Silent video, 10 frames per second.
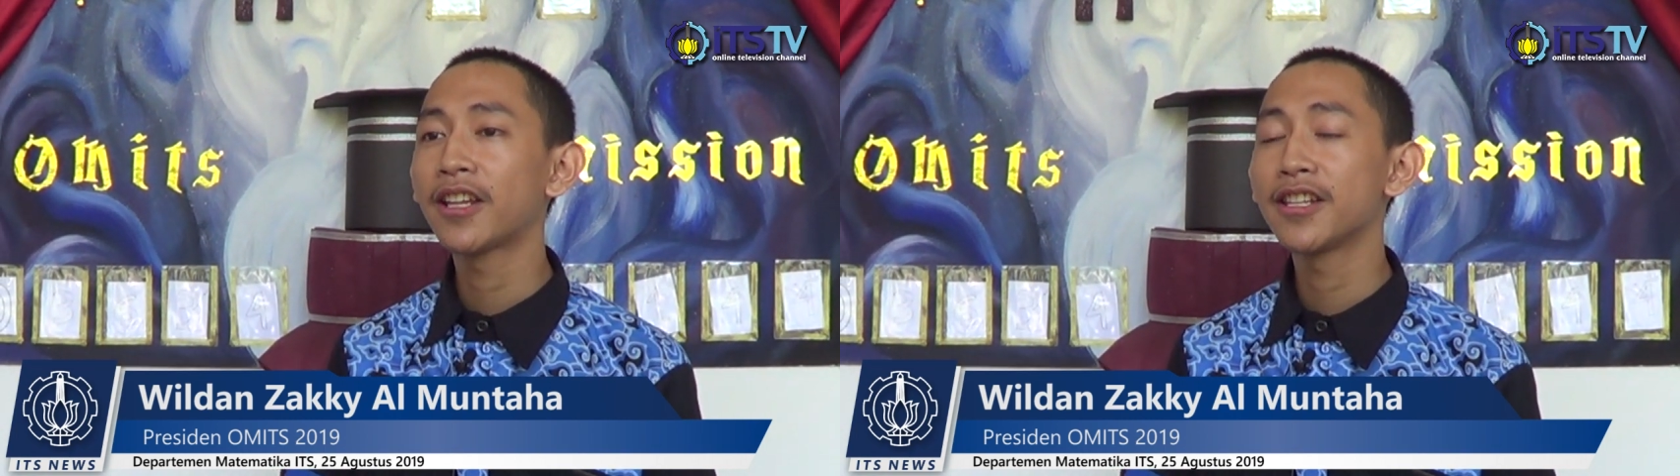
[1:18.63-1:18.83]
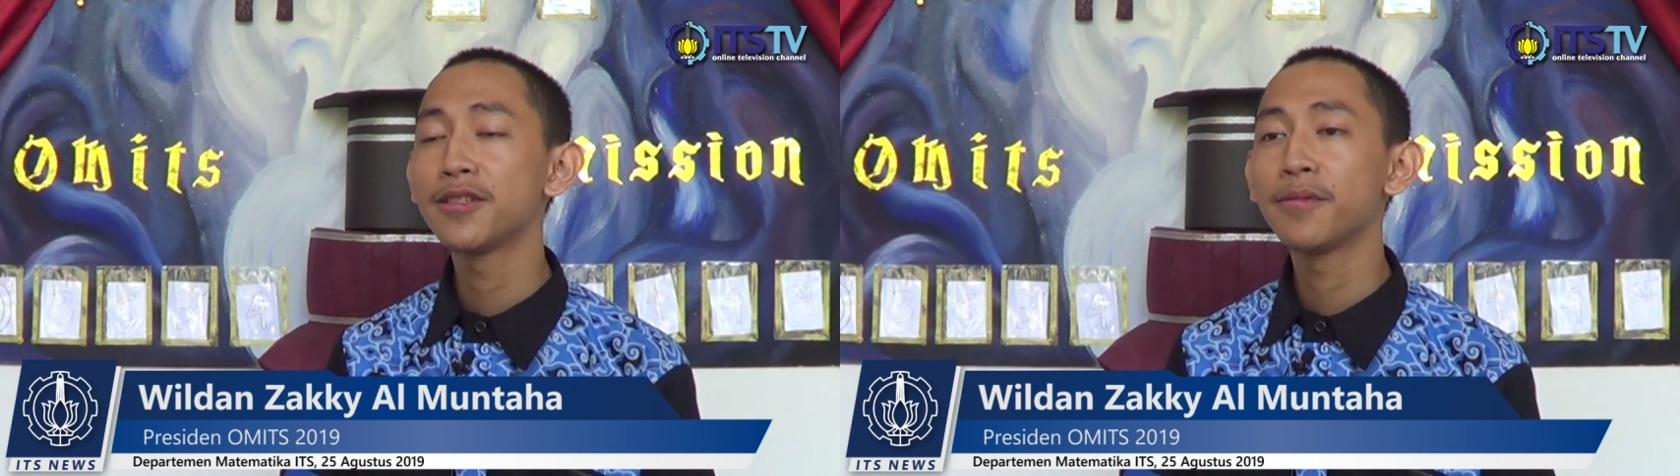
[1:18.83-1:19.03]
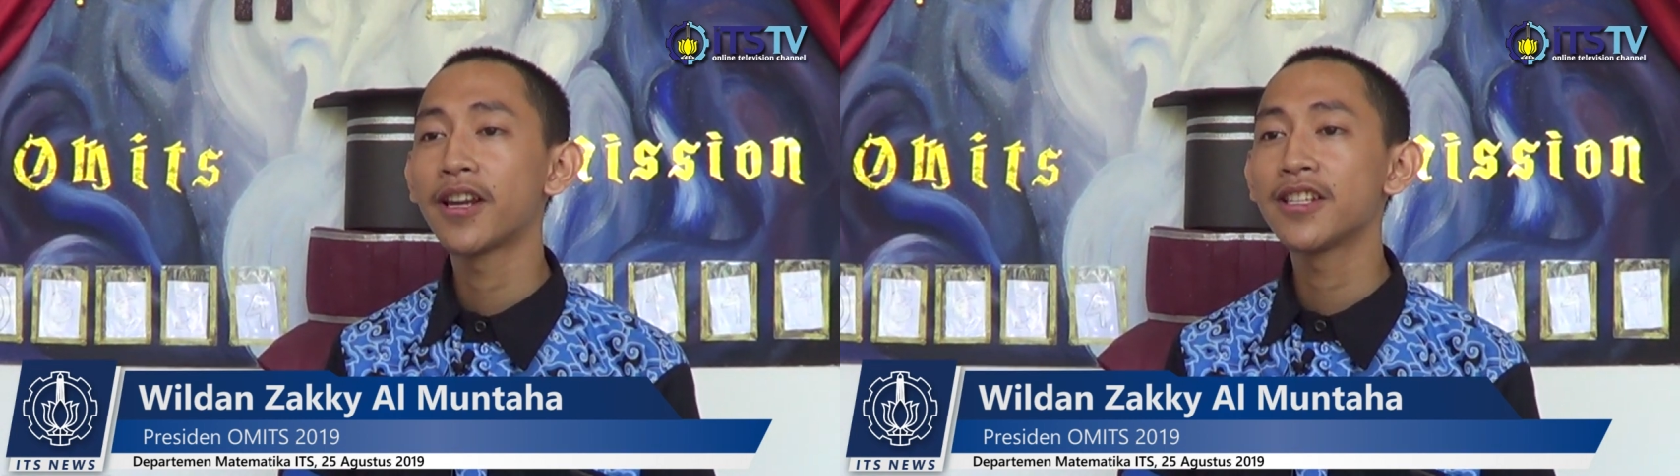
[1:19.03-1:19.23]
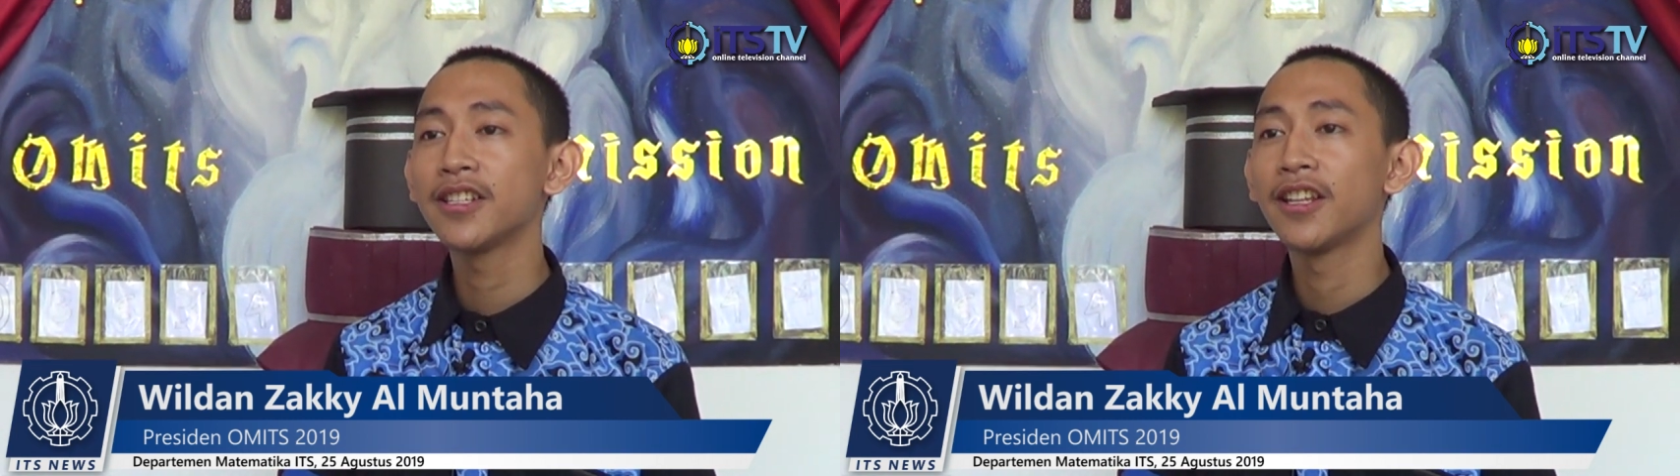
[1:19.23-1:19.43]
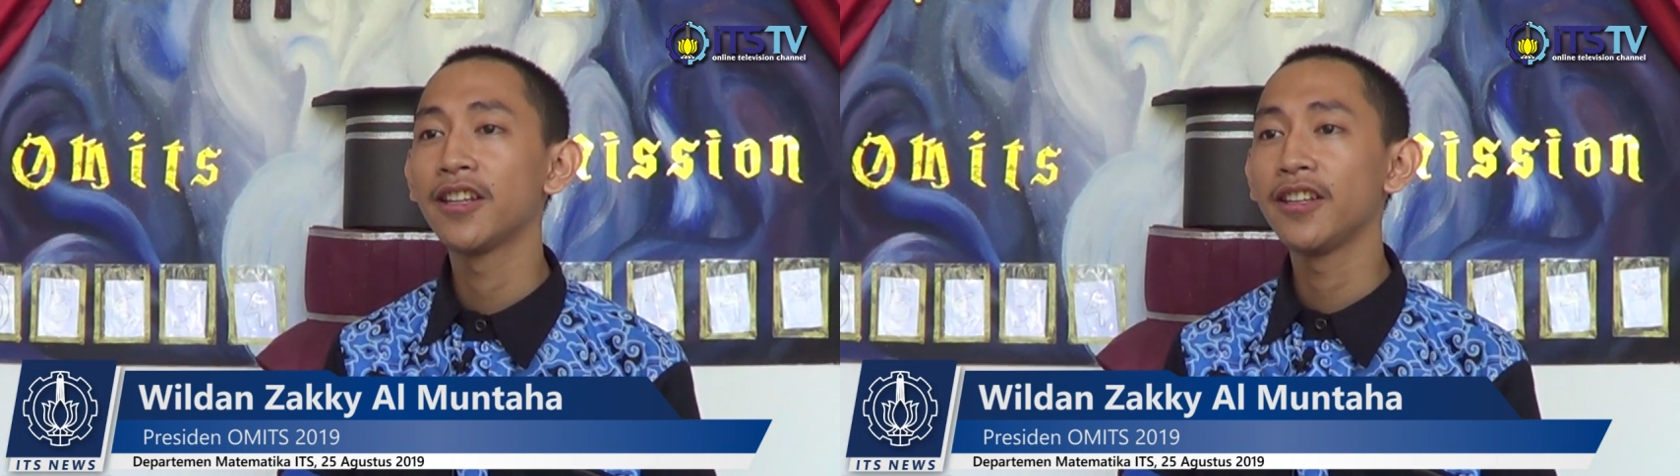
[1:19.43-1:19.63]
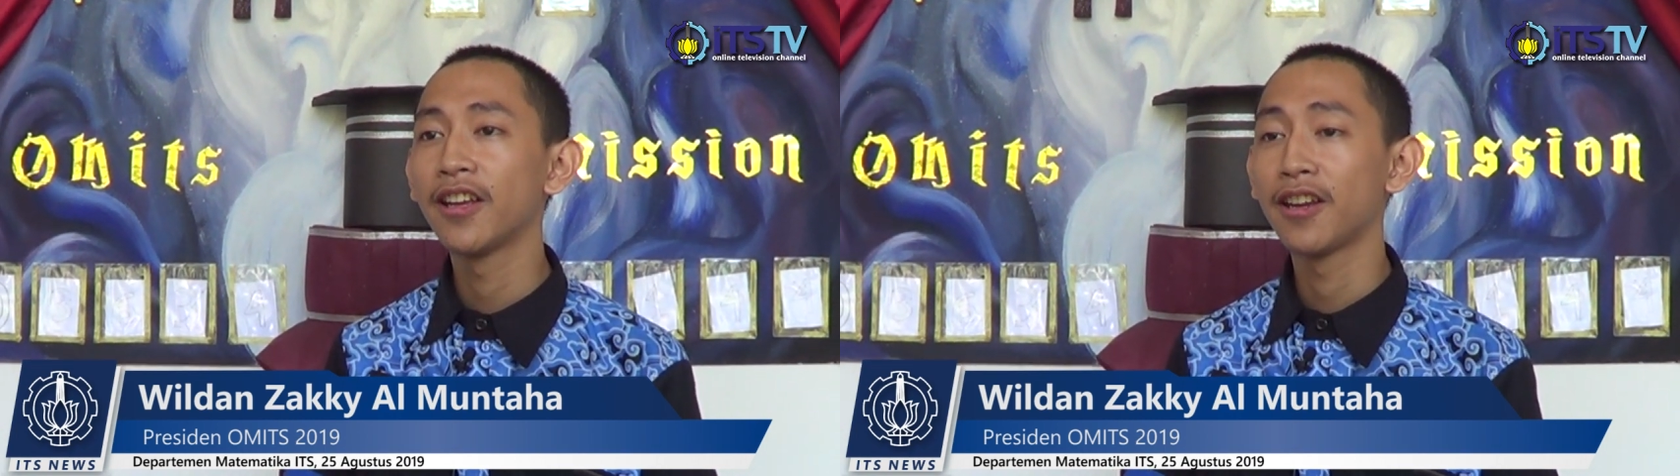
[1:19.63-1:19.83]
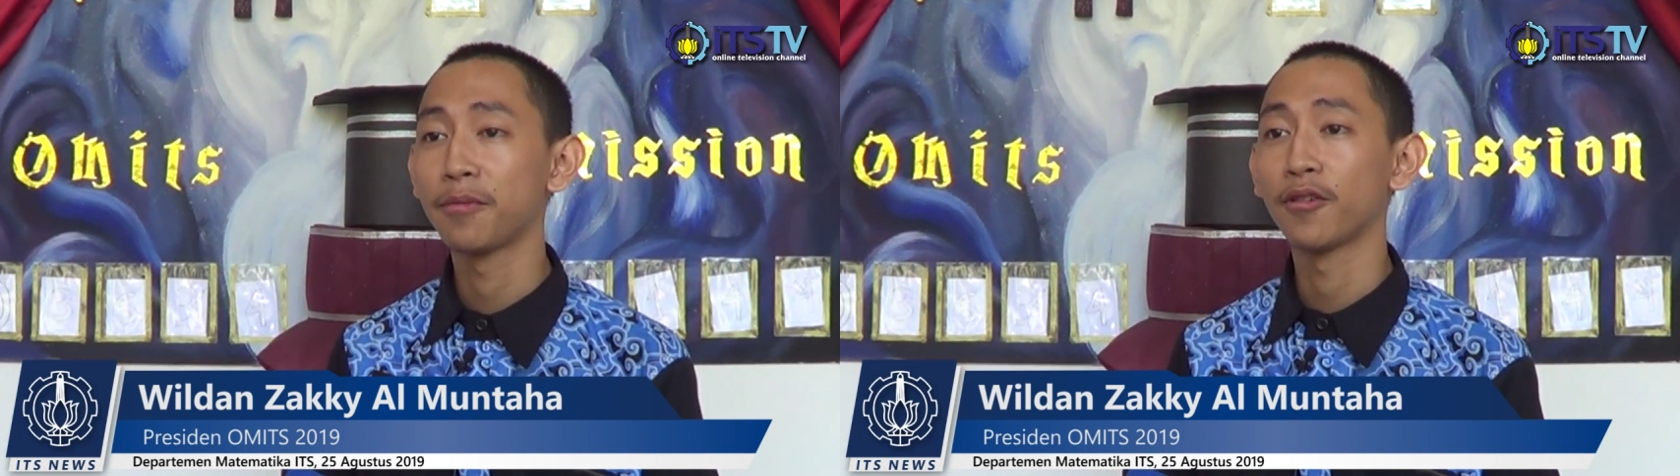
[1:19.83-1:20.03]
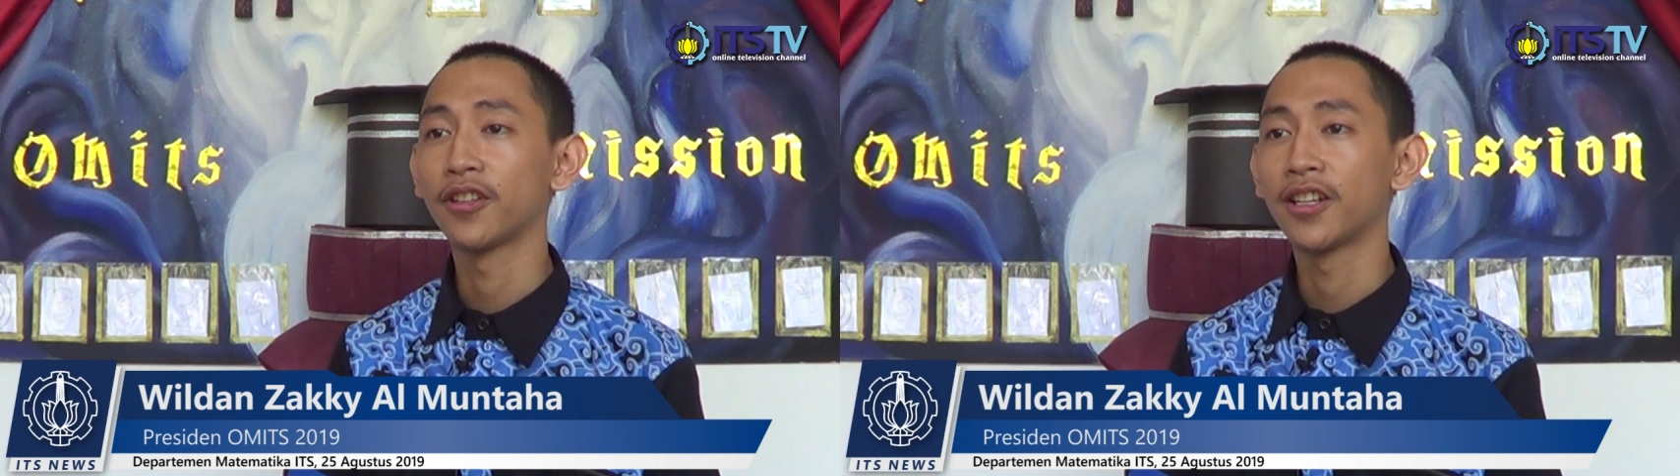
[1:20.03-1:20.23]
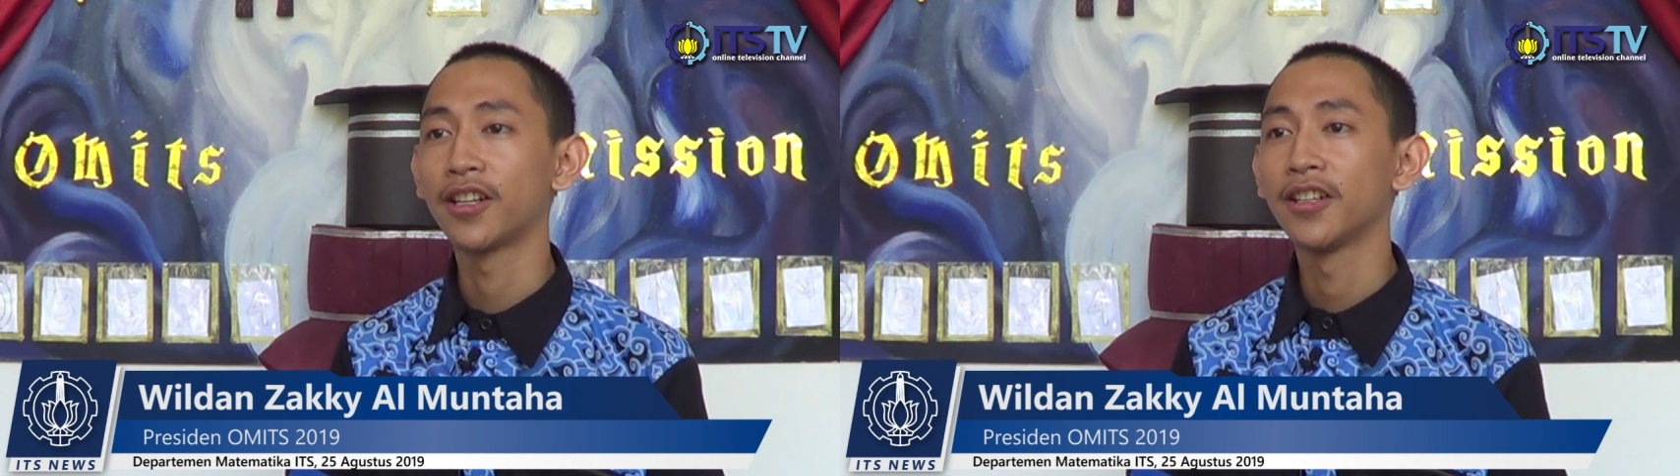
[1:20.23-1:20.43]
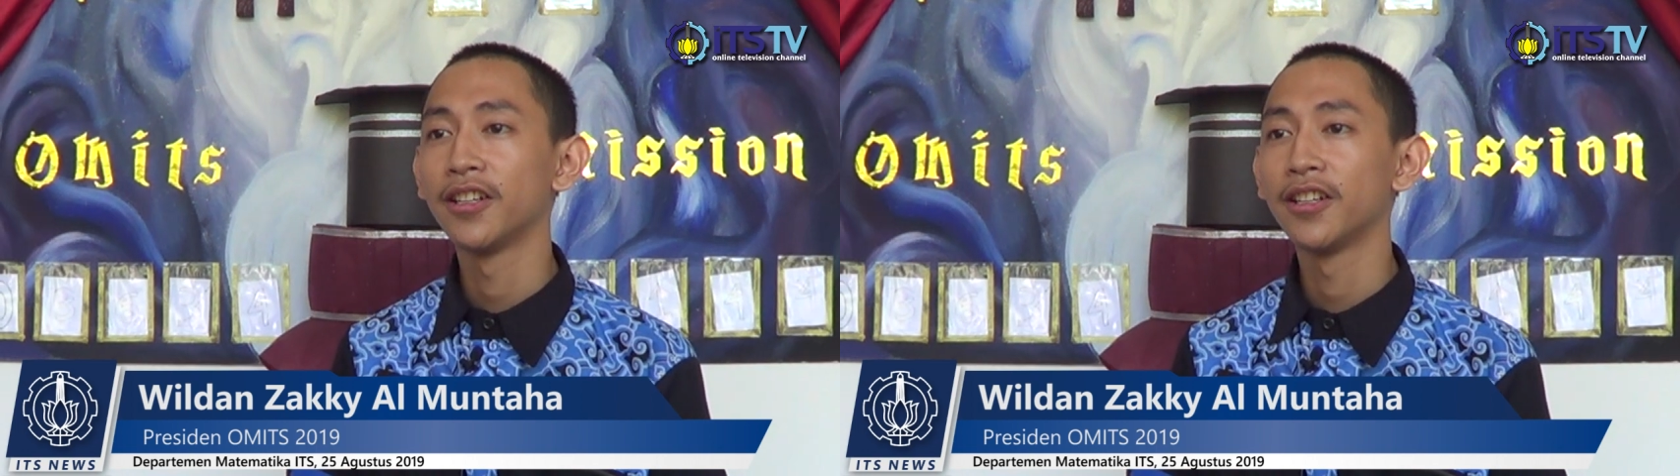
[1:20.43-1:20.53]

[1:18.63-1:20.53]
terinspirasi dari Harry Potter.